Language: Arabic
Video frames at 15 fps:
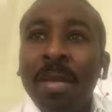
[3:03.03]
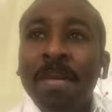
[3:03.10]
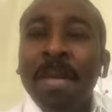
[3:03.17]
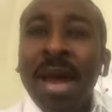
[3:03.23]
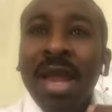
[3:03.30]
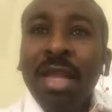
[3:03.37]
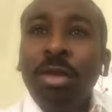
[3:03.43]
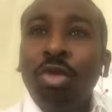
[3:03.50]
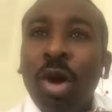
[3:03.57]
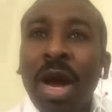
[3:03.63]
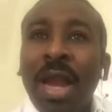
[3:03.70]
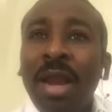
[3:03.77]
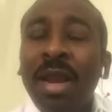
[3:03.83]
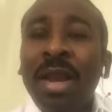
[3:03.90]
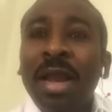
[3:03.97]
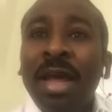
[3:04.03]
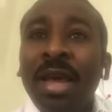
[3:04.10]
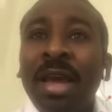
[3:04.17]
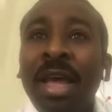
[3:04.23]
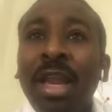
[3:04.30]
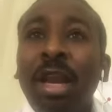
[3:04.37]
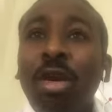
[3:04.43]
ما عنده حل
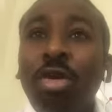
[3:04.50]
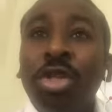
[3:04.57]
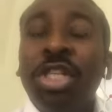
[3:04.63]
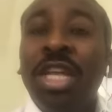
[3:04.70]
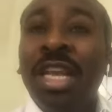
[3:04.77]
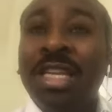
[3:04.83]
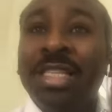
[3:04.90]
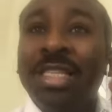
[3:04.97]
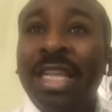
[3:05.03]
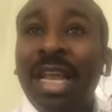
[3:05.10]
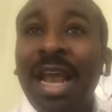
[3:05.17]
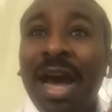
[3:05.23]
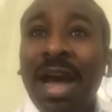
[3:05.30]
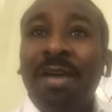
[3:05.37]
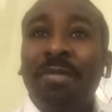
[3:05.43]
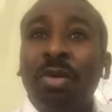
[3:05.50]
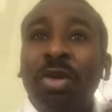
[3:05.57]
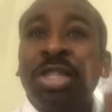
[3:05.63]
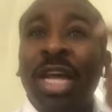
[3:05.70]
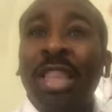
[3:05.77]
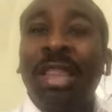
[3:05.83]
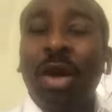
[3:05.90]
غير انه يشيل السلاح في
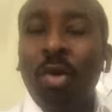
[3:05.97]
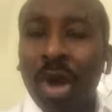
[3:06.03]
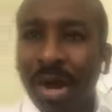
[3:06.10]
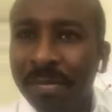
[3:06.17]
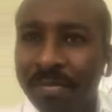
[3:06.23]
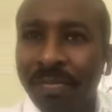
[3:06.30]
وجه الدوله